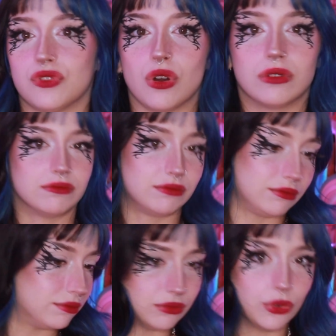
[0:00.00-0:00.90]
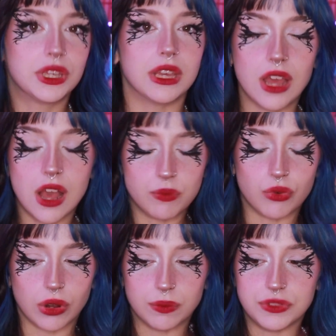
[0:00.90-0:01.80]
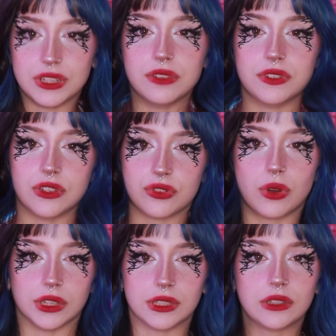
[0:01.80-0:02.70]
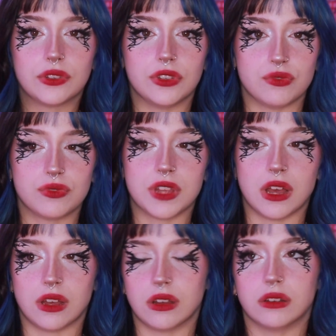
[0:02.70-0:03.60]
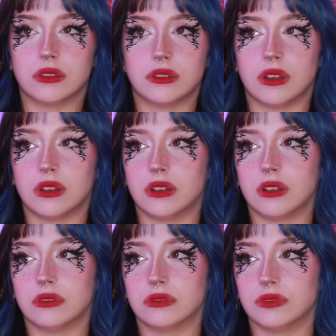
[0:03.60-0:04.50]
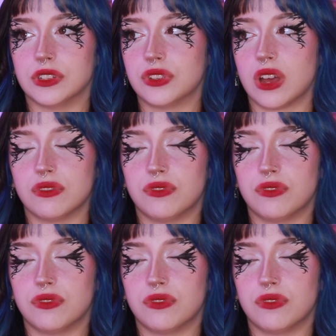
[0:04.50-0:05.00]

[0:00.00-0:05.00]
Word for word: genre. Ok, pour une petite définition, un kink c'est juste un, on va dire, un